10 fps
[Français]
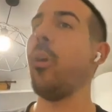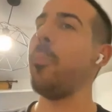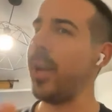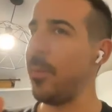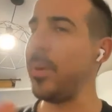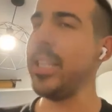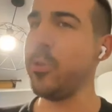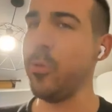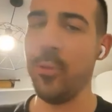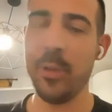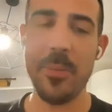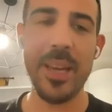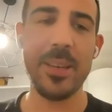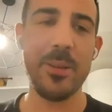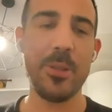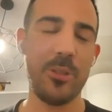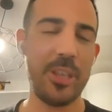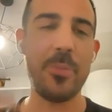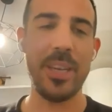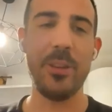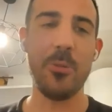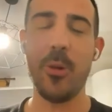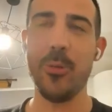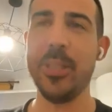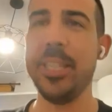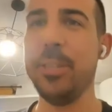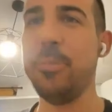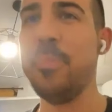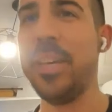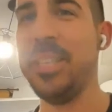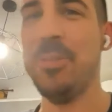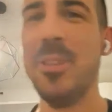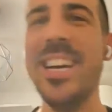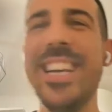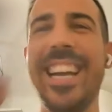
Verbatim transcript: Alors, pas la prison au Québec, parce que j'ai appris que Bordeaux, c'était une prison.